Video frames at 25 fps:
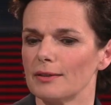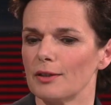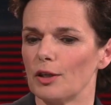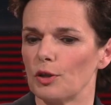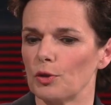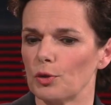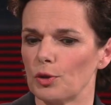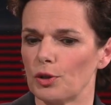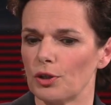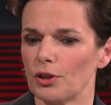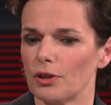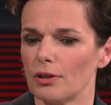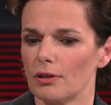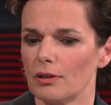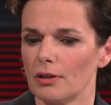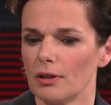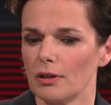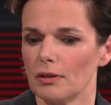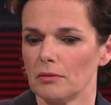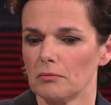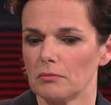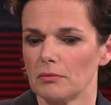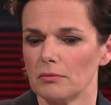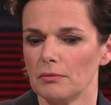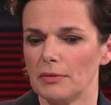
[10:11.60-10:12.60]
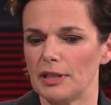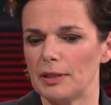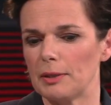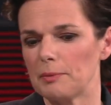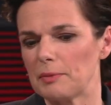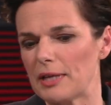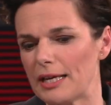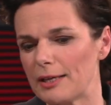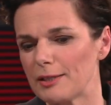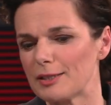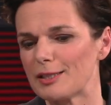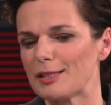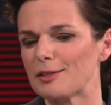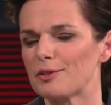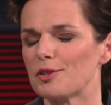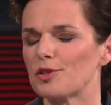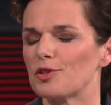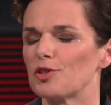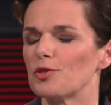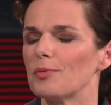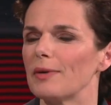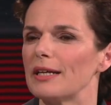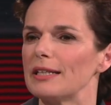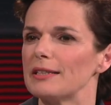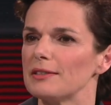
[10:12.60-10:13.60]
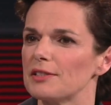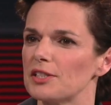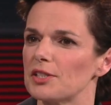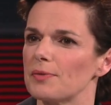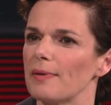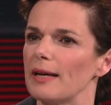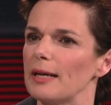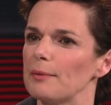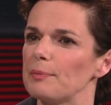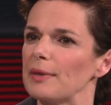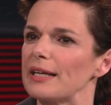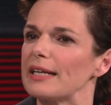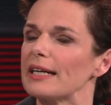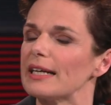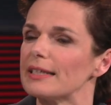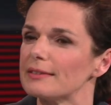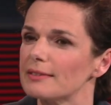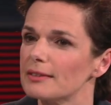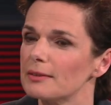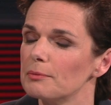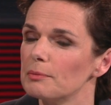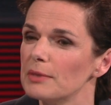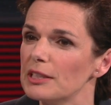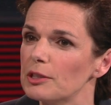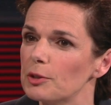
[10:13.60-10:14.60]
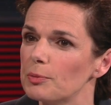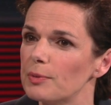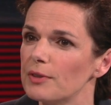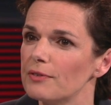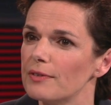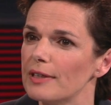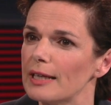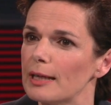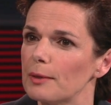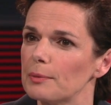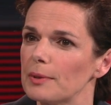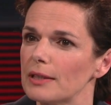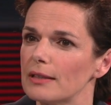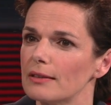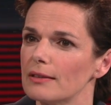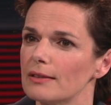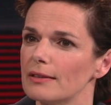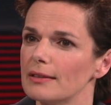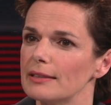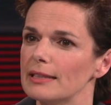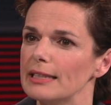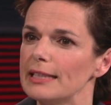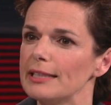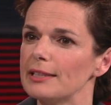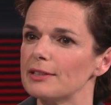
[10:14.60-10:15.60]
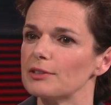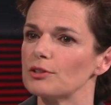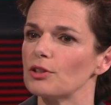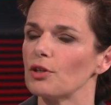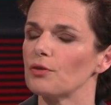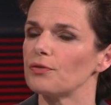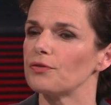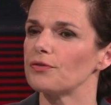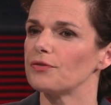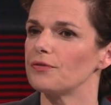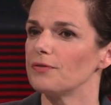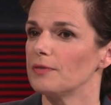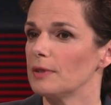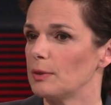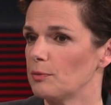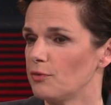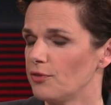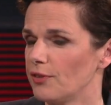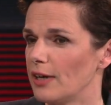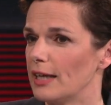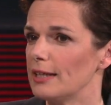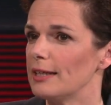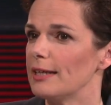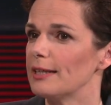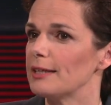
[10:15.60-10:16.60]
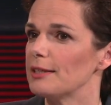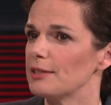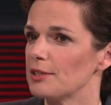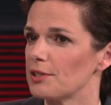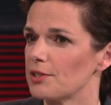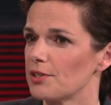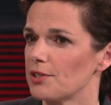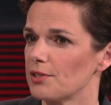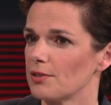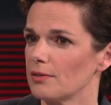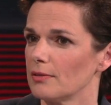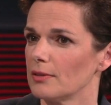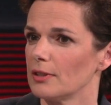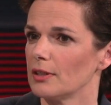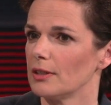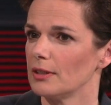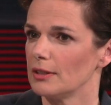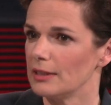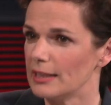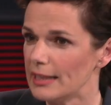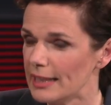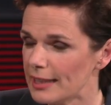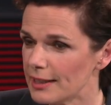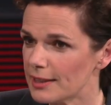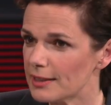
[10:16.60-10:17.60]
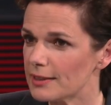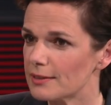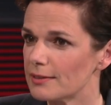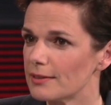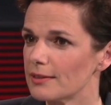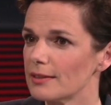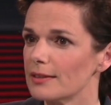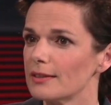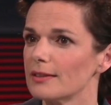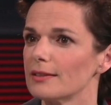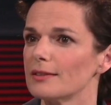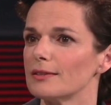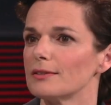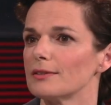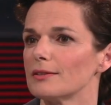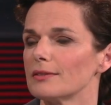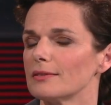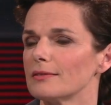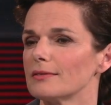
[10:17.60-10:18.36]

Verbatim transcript: auch mich im Gegensatz zu meinen zwei bekannten Mitbewerbern nicht auf, im Fall eines nicht äh,